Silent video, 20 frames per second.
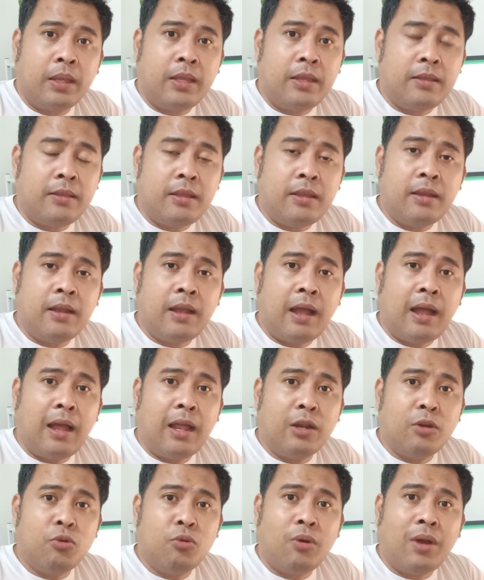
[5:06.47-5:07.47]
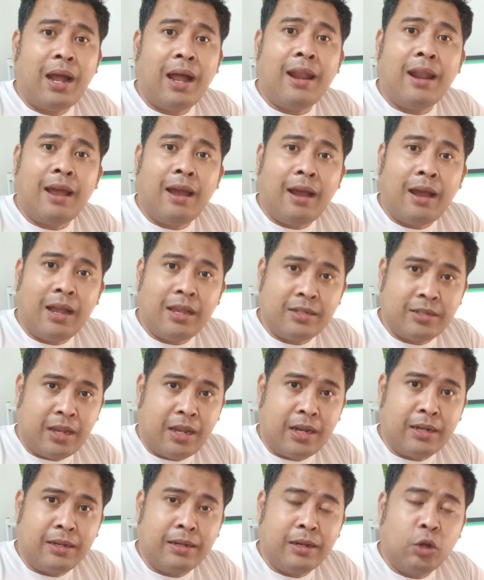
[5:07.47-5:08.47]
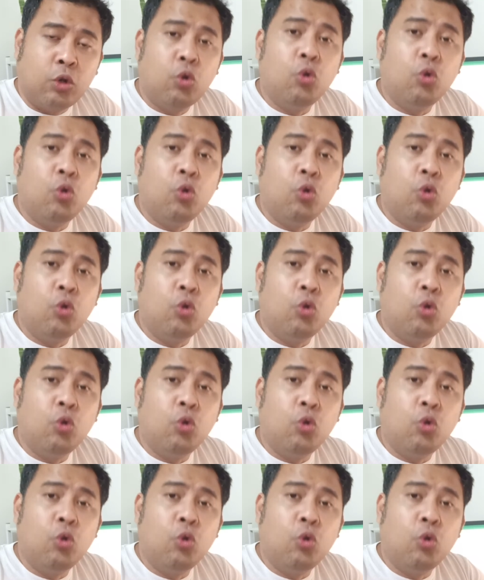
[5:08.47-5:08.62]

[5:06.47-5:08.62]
hindi gaanong kalakasan